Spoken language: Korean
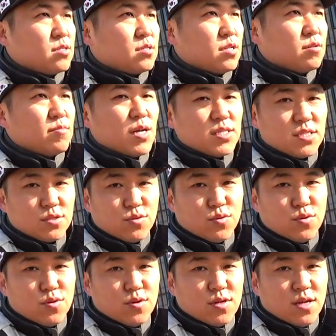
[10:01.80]
등받이도
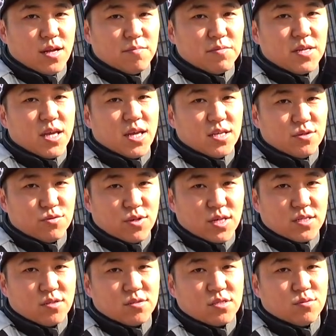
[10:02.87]
함께
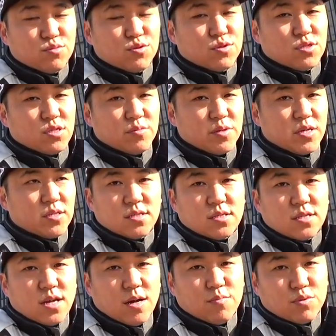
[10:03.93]
이용해서 이제 묶으시면
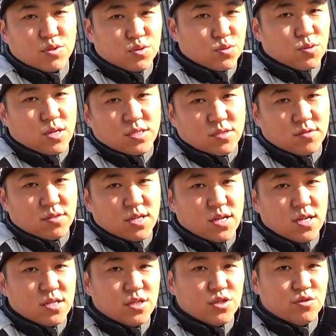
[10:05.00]
앞으로
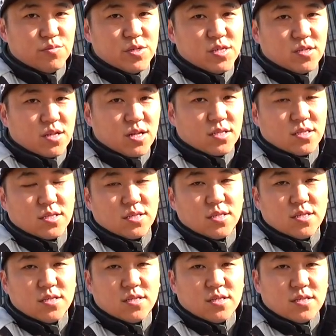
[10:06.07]
쏟아지거나 뒤로 밀려나는
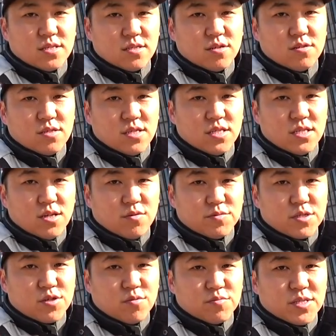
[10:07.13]
그럴 일이
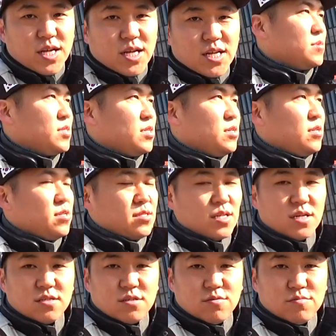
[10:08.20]
없을 겁니다.
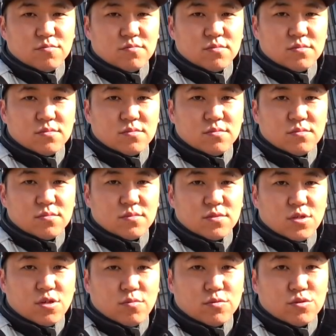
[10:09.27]
자 그럼
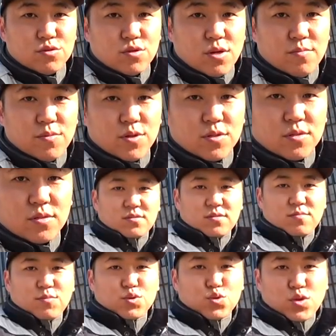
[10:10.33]
여러분들도 한번
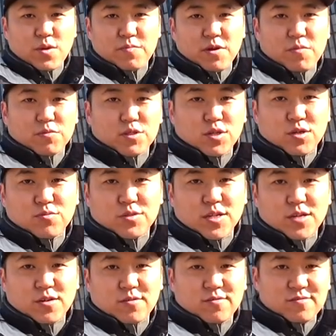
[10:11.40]
모토 캠핑 한번
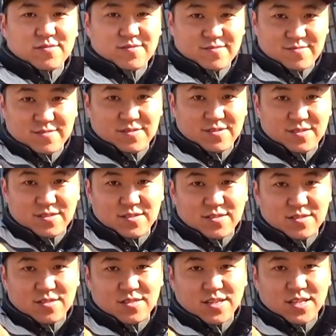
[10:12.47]
떠나보세요.
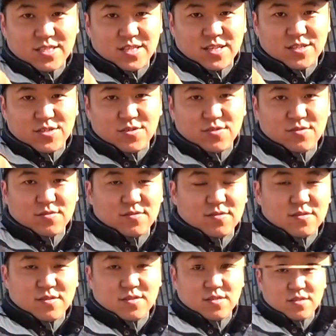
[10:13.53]
아시겠죠?
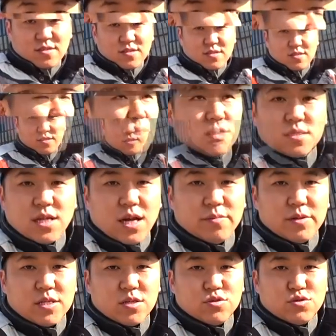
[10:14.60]

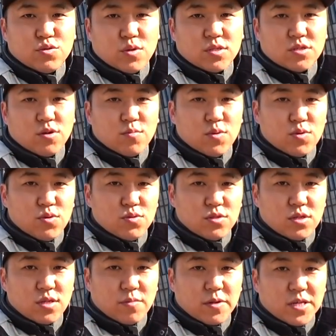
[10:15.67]
다음에 더 유용한 정보로
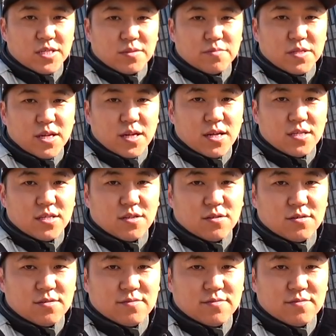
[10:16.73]
찾아뵙겠습니다. 안녕.